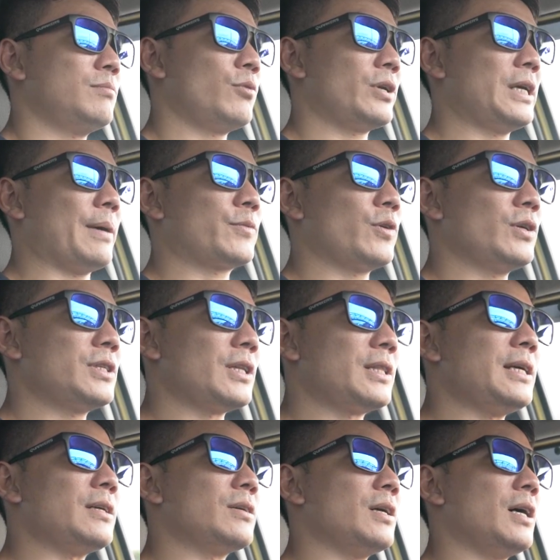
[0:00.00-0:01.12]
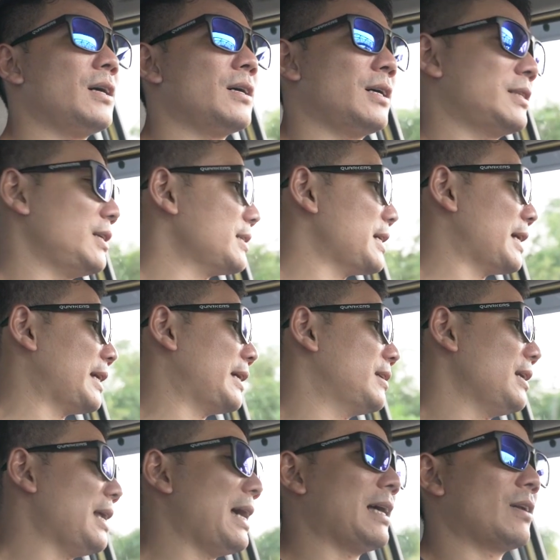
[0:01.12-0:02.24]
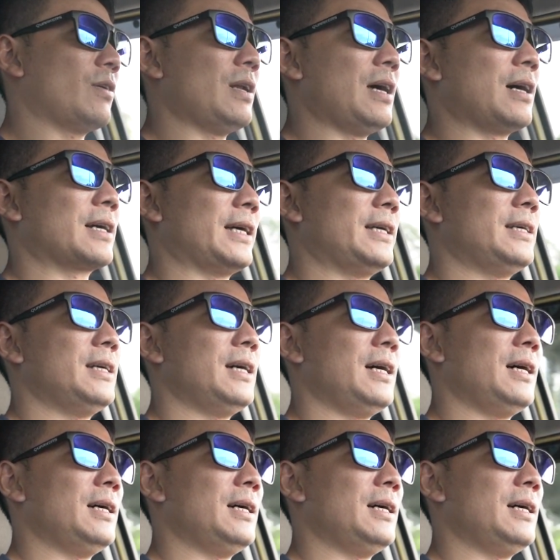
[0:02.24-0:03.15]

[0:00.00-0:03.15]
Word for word: Một điểm tôi rất thích ở chiếc xe này nữa là đó là cái